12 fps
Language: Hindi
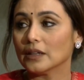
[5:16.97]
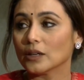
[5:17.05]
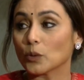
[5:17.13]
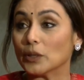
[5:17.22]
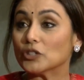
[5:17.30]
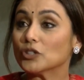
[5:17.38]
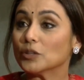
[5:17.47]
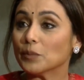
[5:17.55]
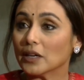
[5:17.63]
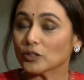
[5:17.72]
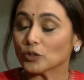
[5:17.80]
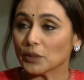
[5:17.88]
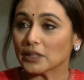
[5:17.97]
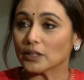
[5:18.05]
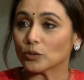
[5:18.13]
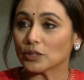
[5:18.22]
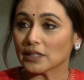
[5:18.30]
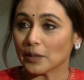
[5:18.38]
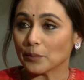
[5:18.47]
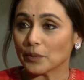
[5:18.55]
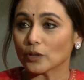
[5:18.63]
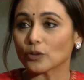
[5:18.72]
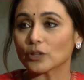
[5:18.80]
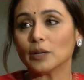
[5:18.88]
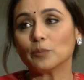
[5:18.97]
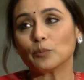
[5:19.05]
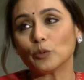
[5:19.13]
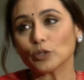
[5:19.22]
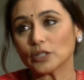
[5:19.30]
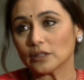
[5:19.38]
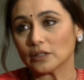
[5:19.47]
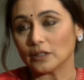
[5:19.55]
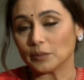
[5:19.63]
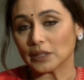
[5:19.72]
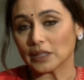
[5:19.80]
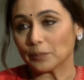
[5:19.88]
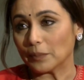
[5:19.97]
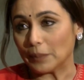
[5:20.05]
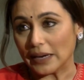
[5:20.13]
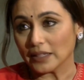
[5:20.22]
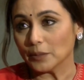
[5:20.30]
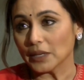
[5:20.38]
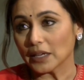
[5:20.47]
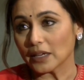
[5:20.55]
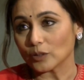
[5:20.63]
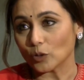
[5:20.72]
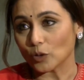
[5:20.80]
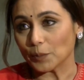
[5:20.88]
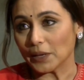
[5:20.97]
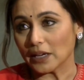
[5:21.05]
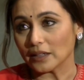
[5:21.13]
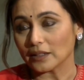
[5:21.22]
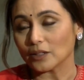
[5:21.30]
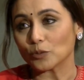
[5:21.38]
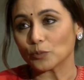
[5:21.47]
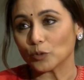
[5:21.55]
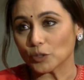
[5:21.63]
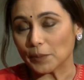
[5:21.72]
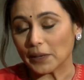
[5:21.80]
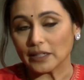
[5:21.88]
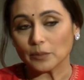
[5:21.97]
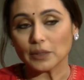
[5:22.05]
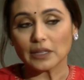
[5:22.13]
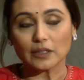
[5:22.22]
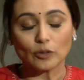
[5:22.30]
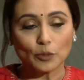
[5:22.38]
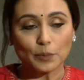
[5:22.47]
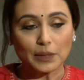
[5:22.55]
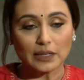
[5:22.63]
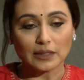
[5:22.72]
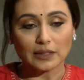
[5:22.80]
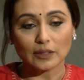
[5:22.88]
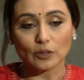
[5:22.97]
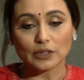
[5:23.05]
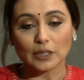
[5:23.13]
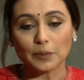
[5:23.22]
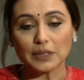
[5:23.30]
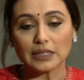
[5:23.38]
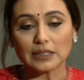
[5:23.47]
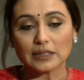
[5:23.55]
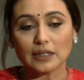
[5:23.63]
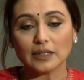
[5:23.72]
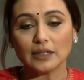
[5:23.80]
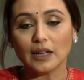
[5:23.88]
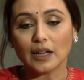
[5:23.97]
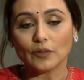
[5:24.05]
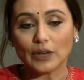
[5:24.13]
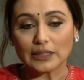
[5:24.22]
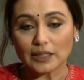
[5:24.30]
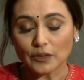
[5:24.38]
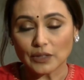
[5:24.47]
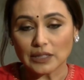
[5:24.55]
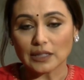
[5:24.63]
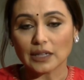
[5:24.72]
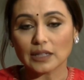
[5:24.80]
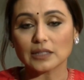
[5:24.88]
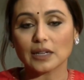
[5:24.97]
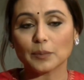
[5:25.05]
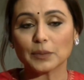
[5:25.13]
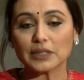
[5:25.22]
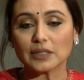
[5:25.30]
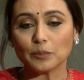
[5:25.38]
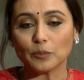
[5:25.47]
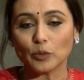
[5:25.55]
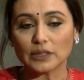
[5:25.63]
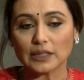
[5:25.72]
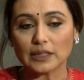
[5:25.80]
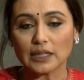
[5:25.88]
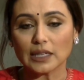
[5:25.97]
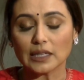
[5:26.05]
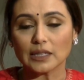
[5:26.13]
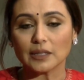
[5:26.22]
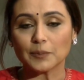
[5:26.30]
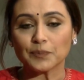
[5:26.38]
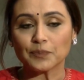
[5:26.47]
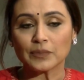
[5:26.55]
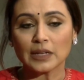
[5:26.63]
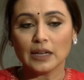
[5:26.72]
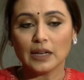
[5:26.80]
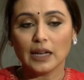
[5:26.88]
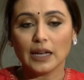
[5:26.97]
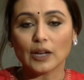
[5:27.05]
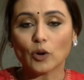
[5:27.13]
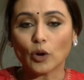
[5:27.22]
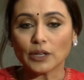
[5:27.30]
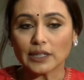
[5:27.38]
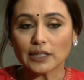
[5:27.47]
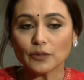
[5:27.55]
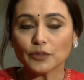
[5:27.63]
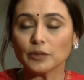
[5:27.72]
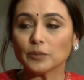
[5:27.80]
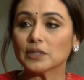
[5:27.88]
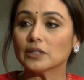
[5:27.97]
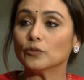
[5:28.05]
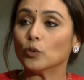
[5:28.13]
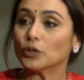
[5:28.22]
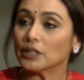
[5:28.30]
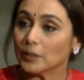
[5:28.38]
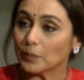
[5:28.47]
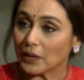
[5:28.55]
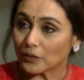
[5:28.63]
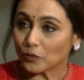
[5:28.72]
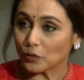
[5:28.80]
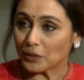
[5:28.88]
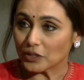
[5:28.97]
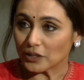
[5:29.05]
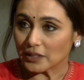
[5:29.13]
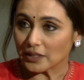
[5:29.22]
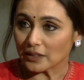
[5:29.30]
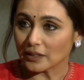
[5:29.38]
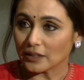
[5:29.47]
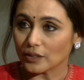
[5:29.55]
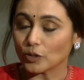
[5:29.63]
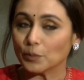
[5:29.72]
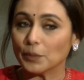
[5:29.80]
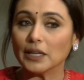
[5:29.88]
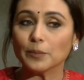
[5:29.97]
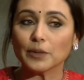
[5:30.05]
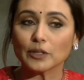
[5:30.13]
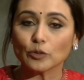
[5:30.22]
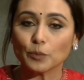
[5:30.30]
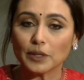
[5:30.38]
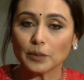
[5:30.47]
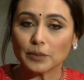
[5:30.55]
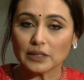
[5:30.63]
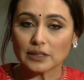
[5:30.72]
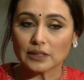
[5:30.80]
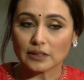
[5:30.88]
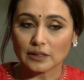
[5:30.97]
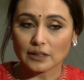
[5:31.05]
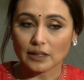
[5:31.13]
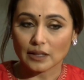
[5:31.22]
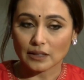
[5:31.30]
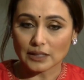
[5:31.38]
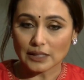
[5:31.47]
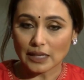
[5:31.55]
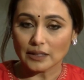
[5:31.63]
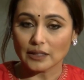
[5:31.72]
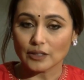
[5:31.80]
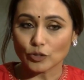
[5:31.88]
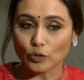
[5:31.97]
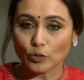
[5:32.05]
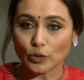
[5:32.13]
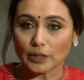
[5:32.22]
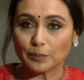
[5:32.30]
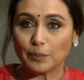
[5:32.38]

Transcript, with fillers: क्वेश्चन मार्क्स हुए थे उस टाइम पे क्योंकि हम पोस्ट मतलब पैंडमिक के दौर पे आ रहे थे और पोस्ट पैंडमिक के दौर पे आ रहे थे और तभी ऐसा वातावरण था जहाँ पे सब बोलते थे कि एक कंटेंट फिल्म सिर्फ ओ टी प्लेटफॉर्म में चल सकती है और बड़े पर्दों पे अभी सारे दर्शकों को एक